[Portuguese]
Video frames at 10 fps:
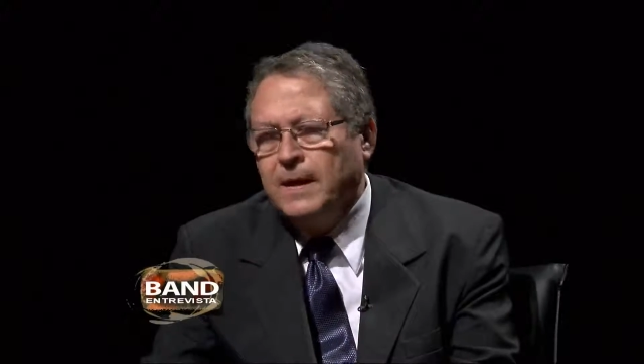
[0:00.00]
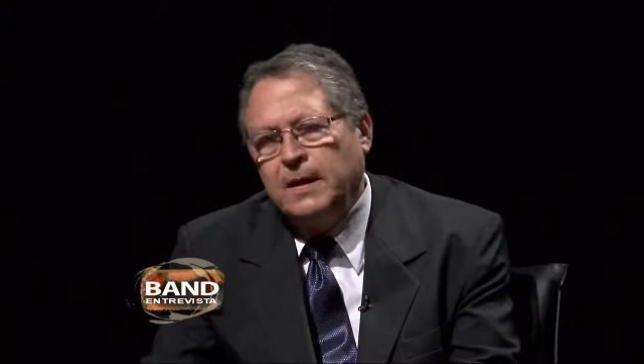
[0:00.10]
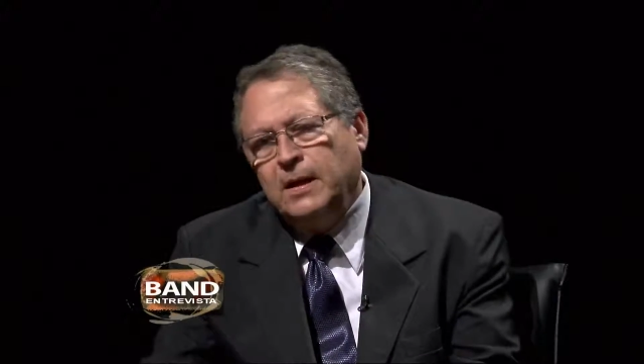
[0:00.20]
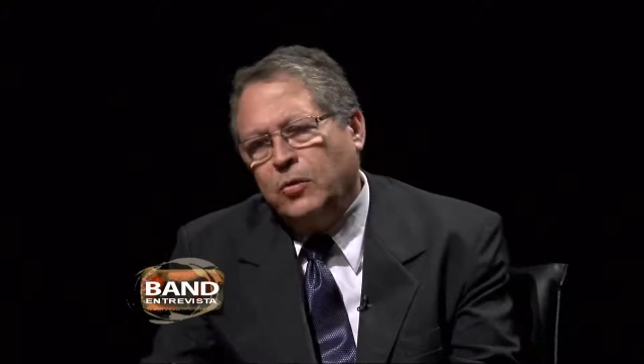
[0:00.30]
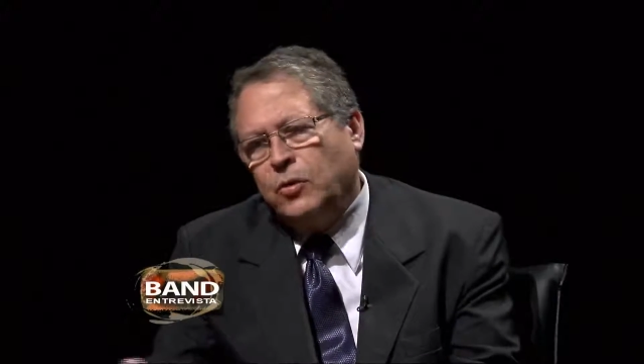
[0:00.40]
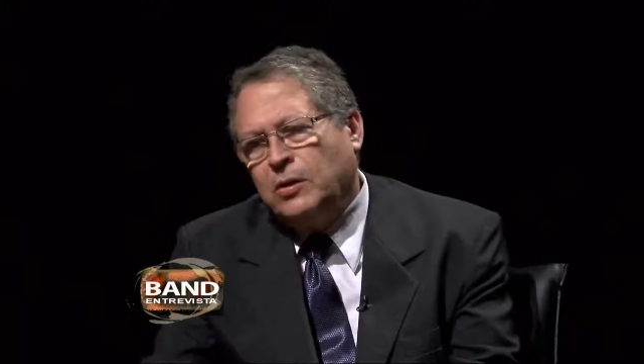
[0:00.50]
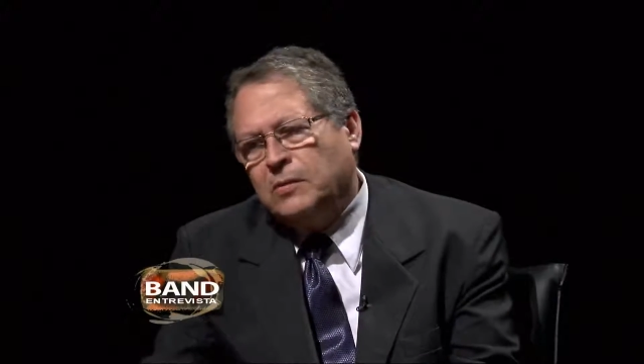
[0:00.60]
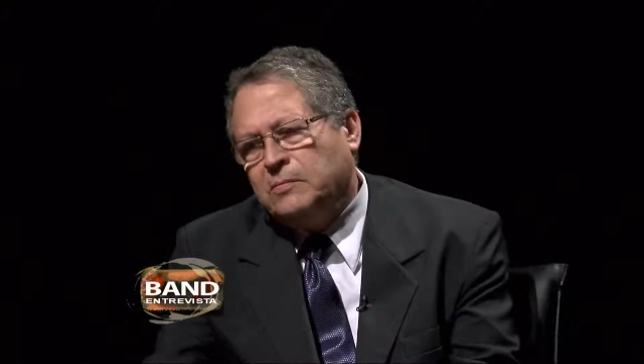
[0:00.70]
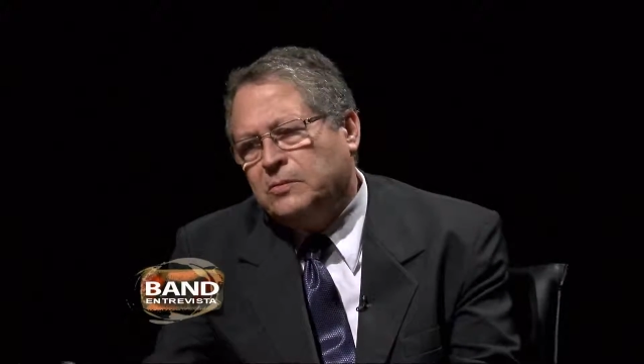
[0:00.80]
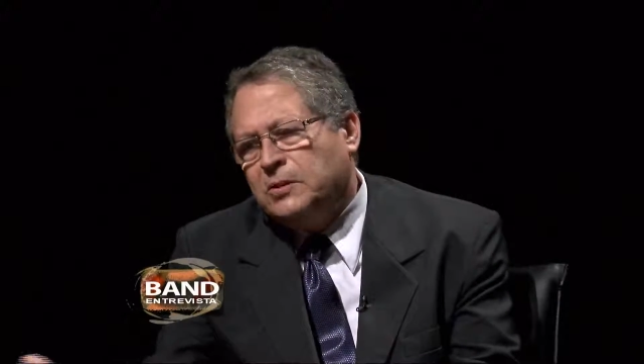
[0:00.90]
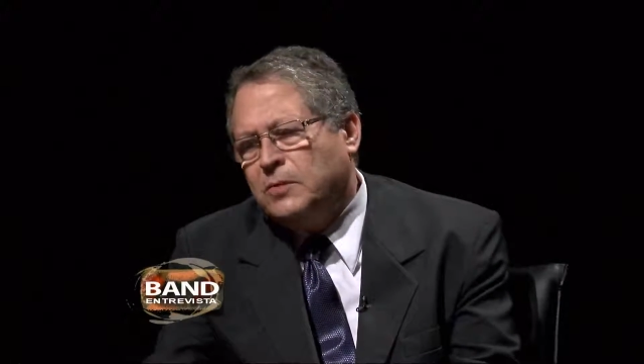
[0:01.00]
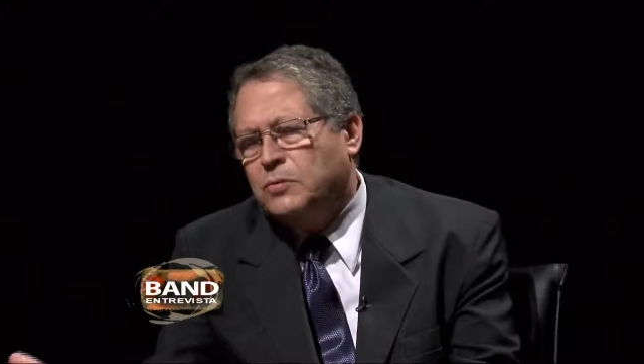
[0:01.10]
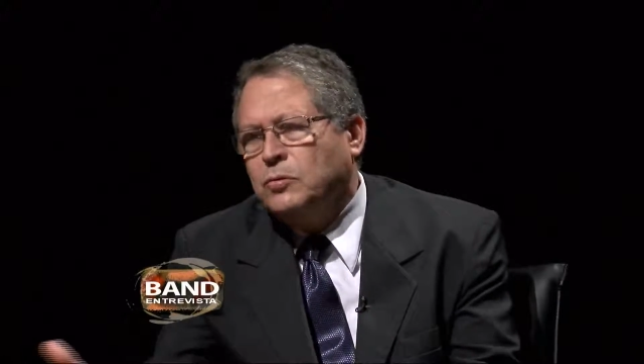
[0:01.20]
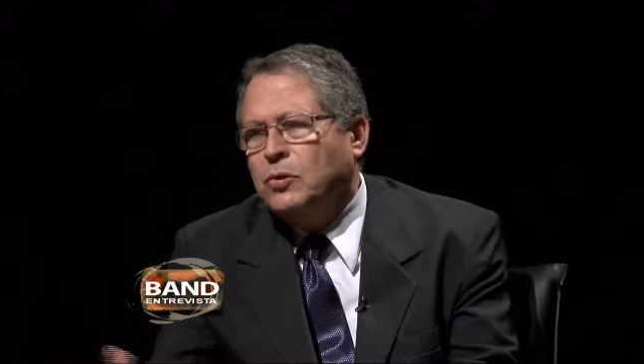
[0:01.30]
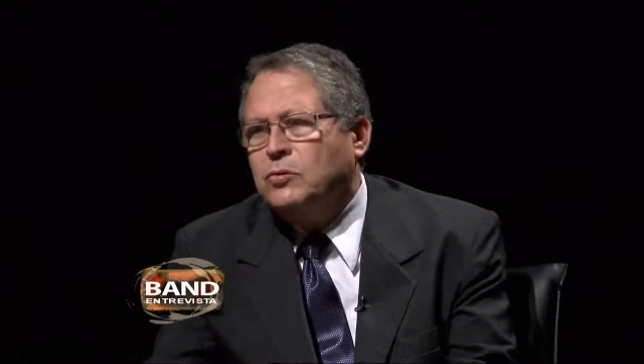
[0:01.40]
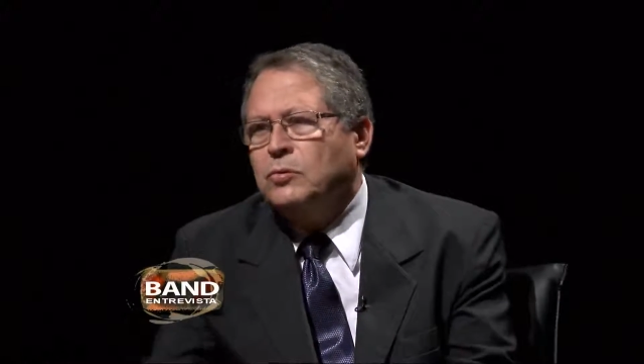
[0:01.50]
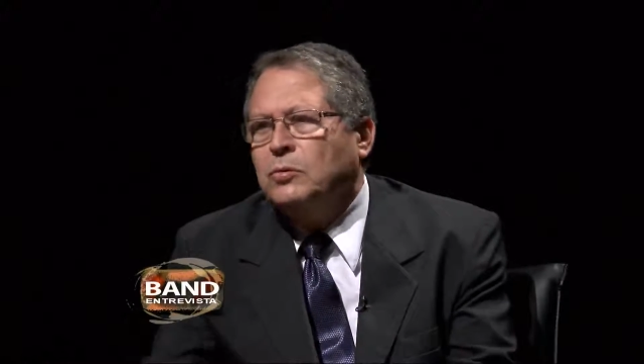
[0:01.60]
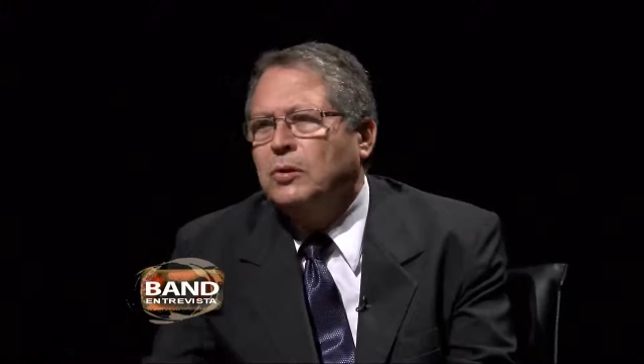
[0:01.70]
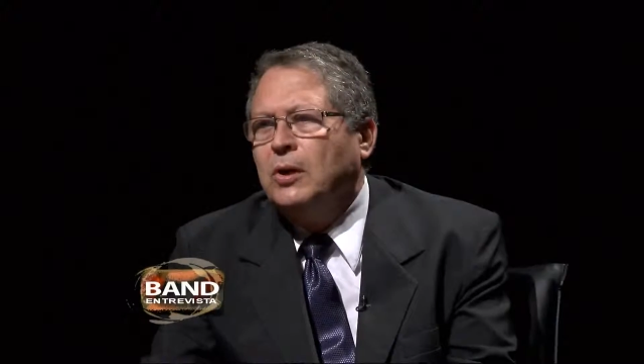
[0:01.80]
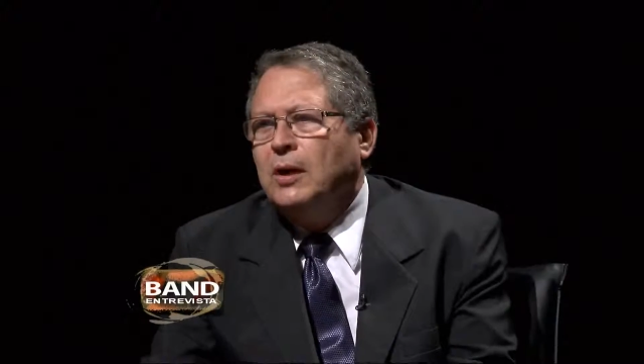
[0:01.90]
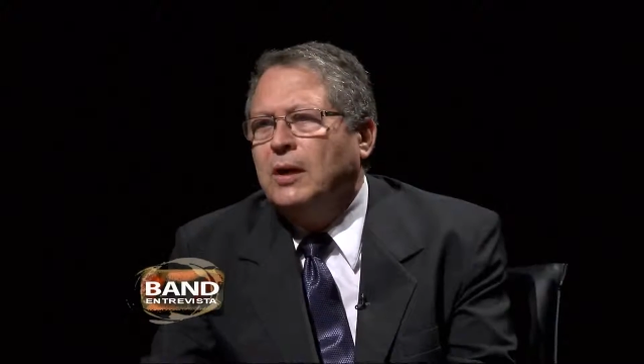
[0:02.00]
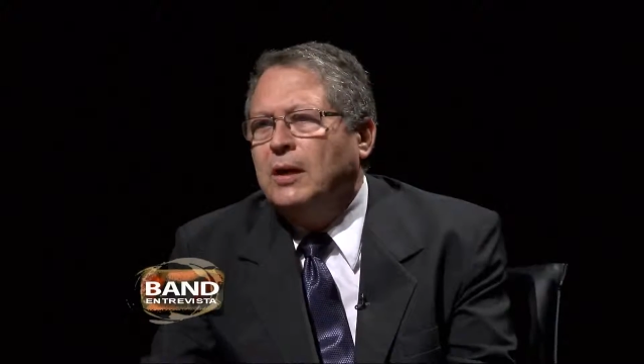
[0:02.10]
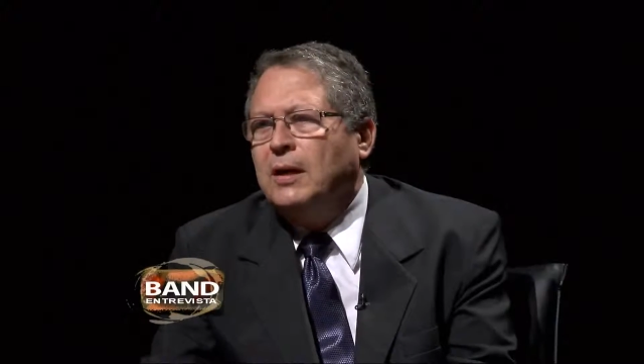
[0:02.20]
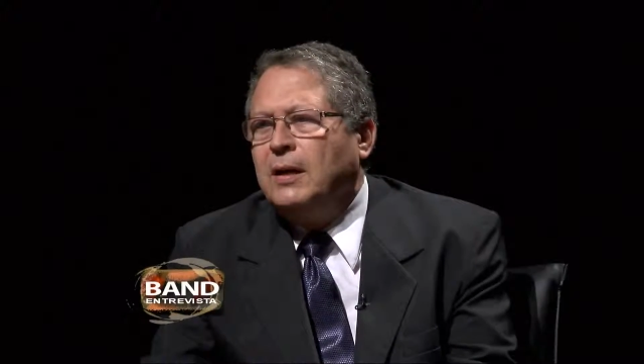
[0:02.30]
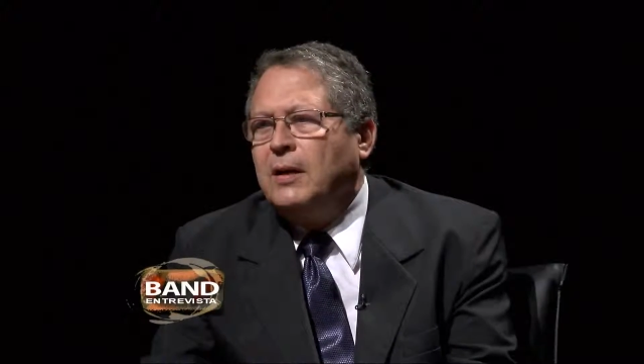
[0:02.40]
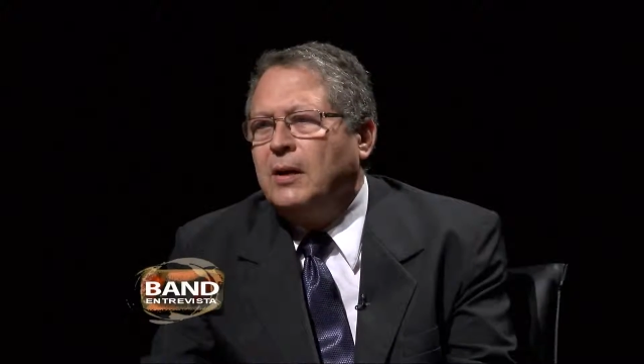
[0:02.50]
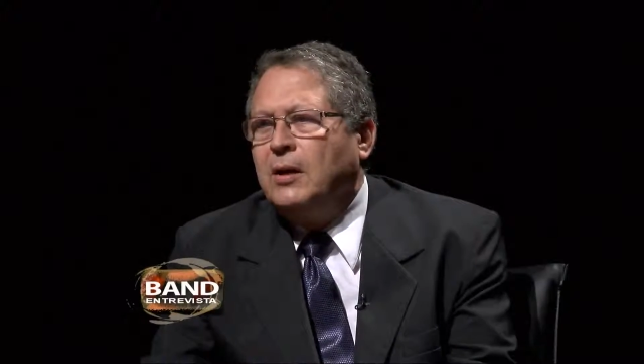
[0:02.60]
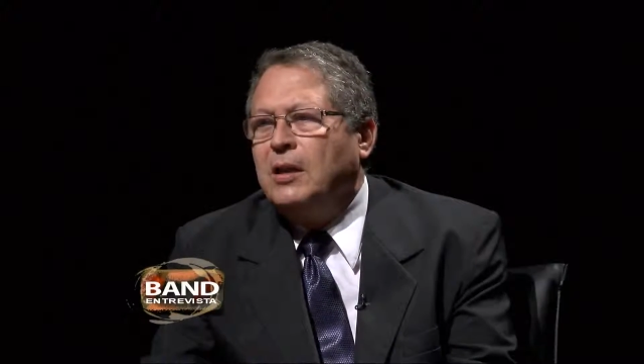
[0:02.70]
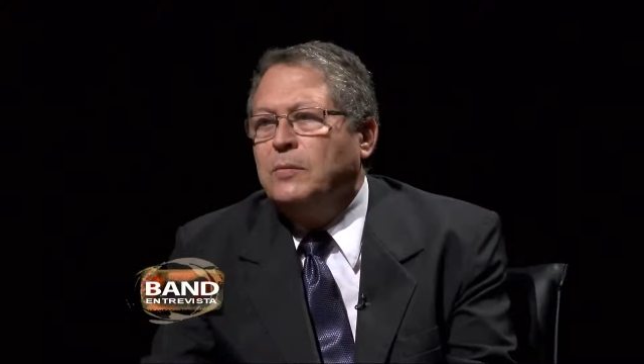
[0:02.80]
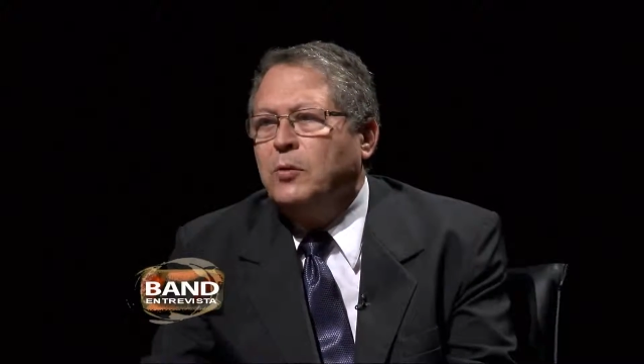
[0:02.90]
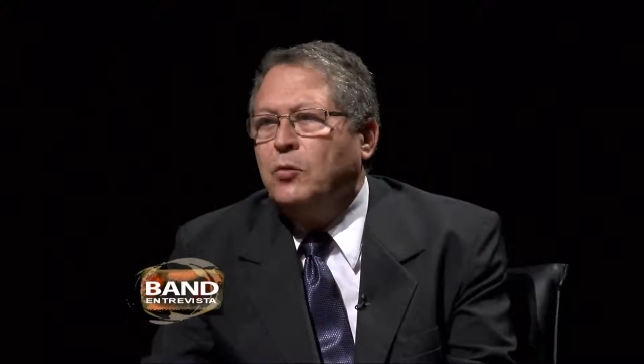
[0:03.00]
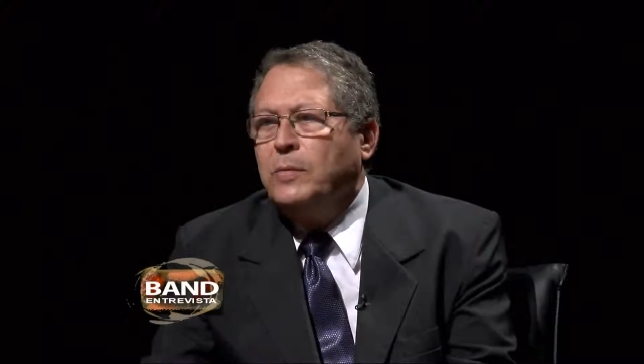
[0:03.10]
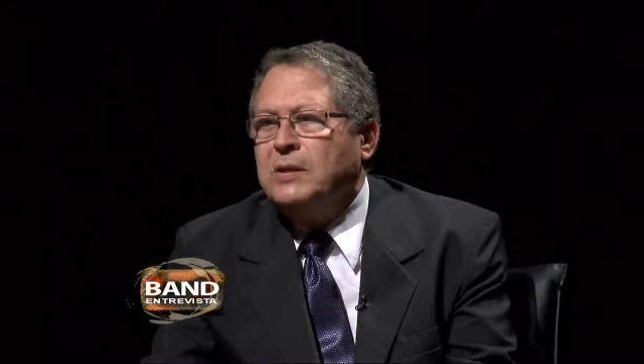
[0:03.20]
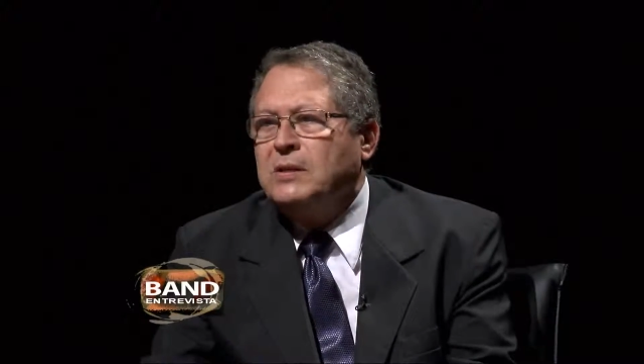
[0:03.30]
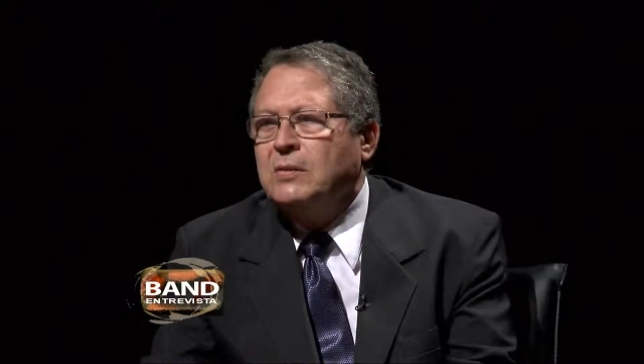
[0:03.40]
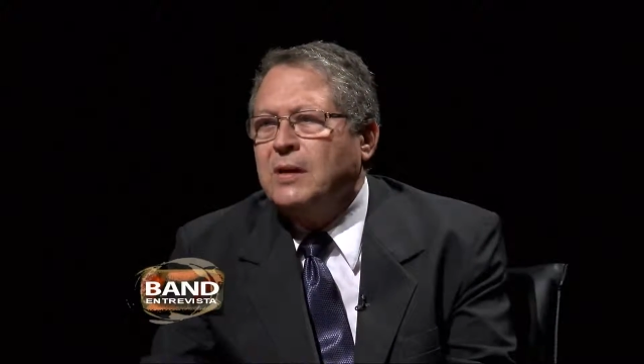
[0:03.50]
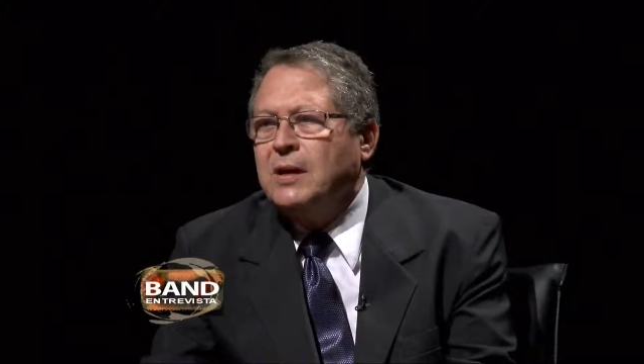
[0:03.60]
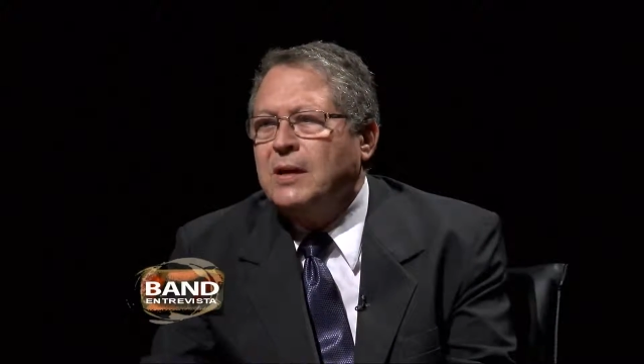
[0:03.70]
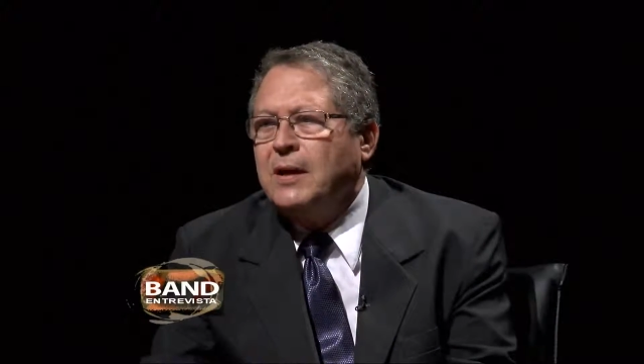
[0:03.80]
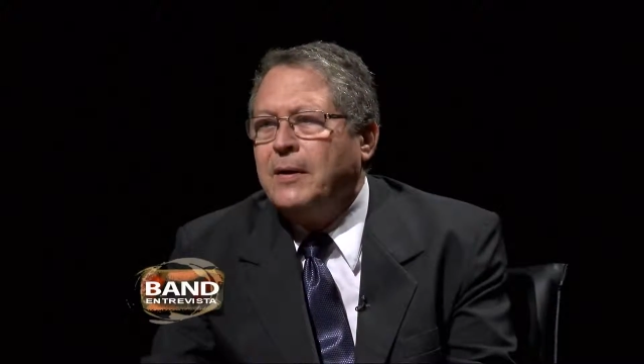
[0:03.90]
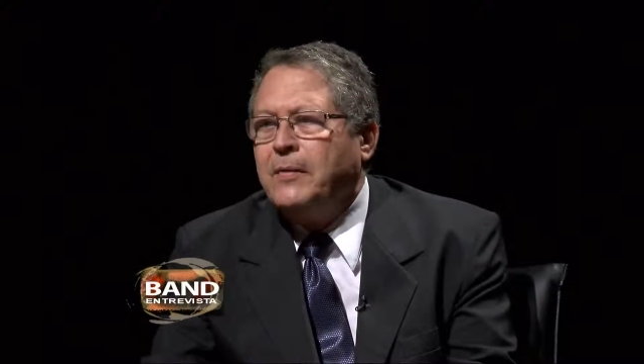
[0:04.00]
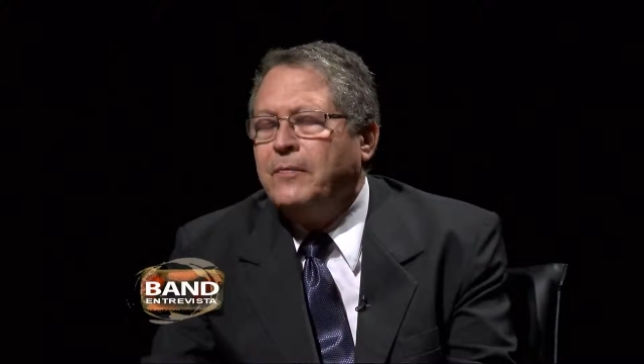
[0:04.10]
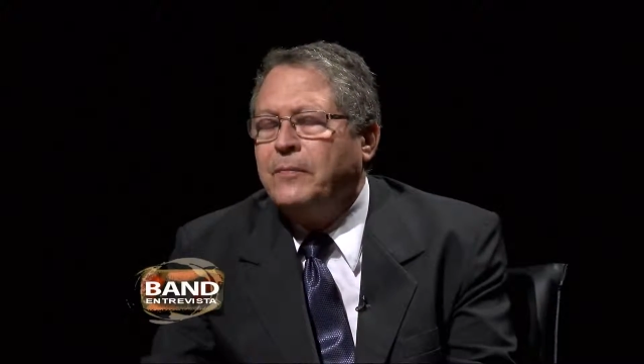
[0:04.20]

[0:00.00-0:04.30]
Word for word: E agora estamos com o nosso é, a grande preocupação é a,